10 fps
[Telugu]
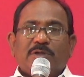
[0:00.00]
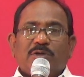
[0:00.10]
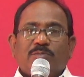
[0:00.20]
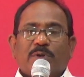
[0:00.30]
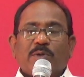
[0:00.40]

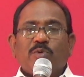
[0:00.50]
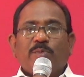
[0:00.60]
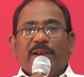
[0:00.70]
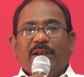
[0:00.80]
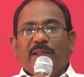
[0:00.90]
ప్రభు
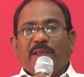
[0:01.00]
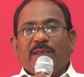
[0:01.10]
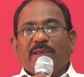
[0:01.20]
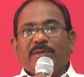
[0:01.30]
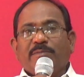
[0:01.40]
మనల్ని
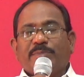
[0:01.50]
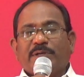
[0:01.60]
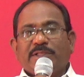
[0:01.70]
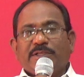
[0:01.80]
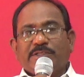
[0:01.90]

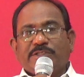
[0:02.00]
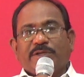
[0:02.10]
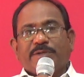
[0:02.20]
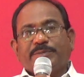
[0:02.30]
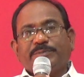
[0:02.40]

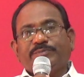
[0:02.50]
బ్రతికించారు